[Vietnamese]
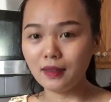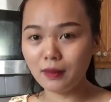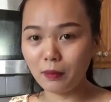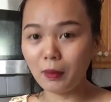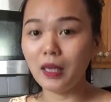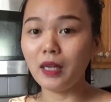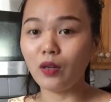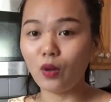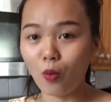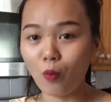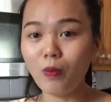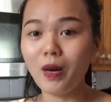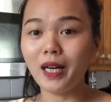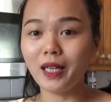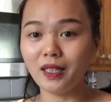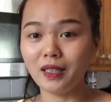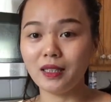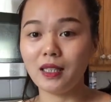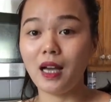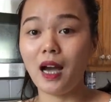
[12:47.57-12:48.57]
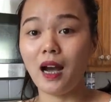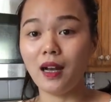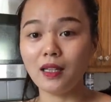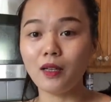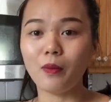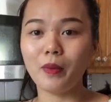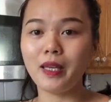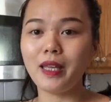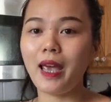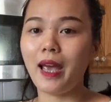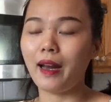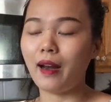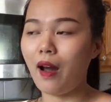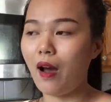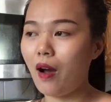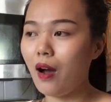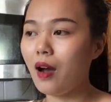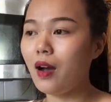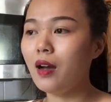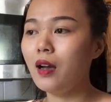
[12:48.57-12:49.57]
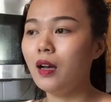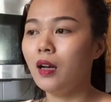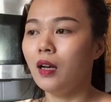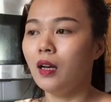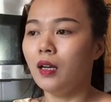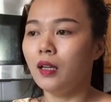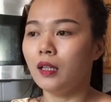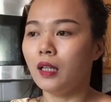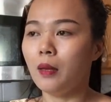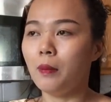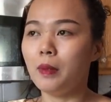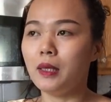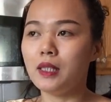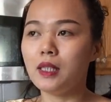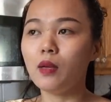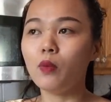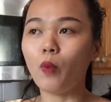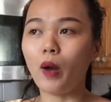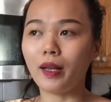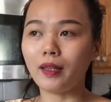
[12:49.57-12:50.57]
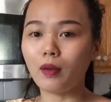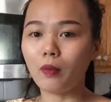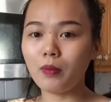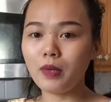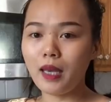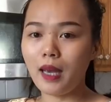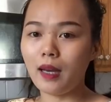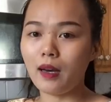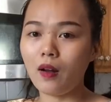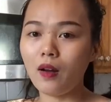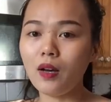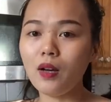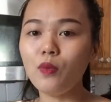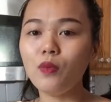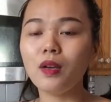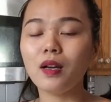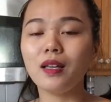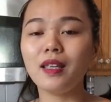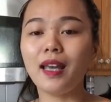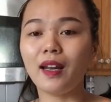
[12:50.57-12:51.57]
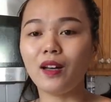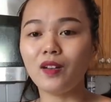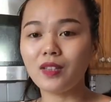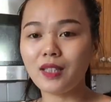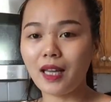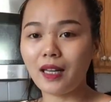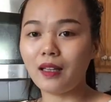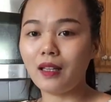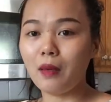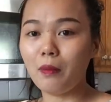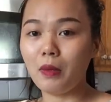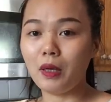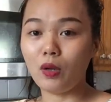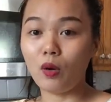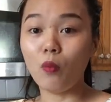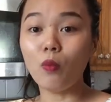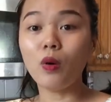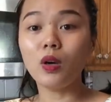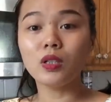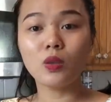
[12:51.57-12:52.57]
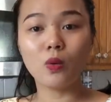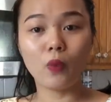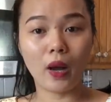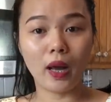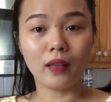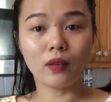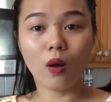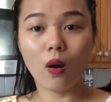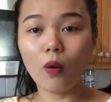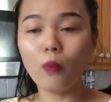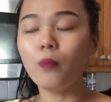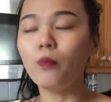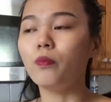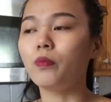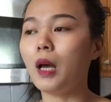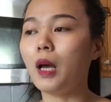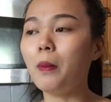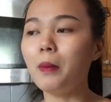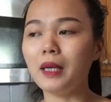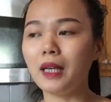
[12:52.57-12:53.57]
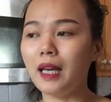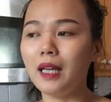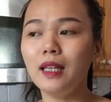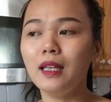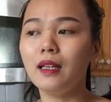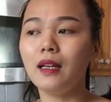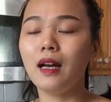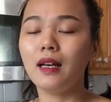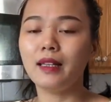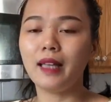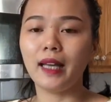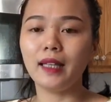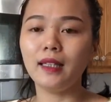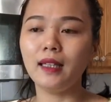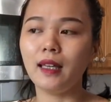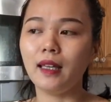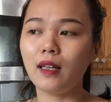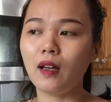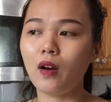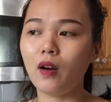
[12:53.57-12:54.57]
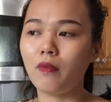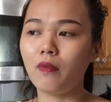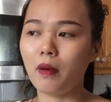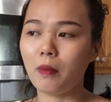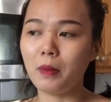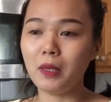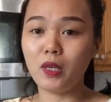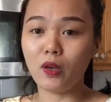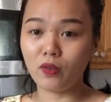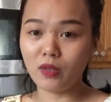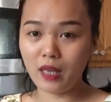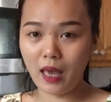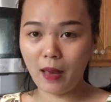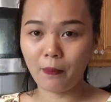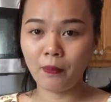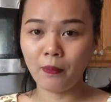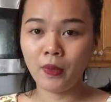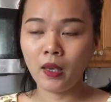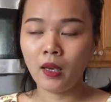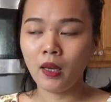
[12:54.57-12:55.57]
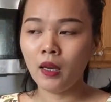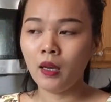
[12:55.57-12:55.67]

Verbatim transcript: mình cũng là người ở trong cái nhà đó thì mình sinh hoạt trong cái nhà đó, nếu như cái nhà nó sạch thì mình cũng có sức khỏe tốt đó, mình nghĩ đơn giản như vậy thôi. Và Minh dọn dẹp,